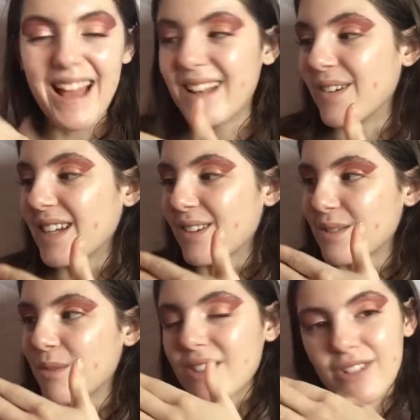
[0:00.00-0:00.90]
única única que
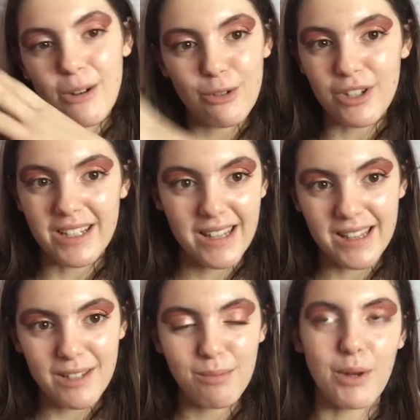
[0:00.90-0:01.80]
se pone son algunos
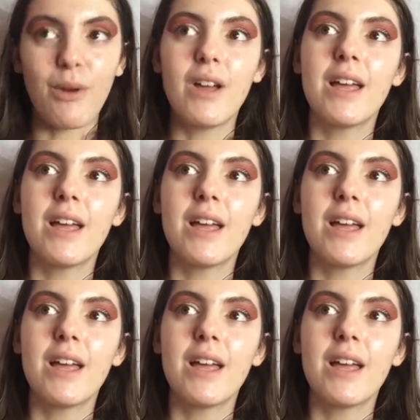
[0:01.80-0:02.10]
ingredientes, pero...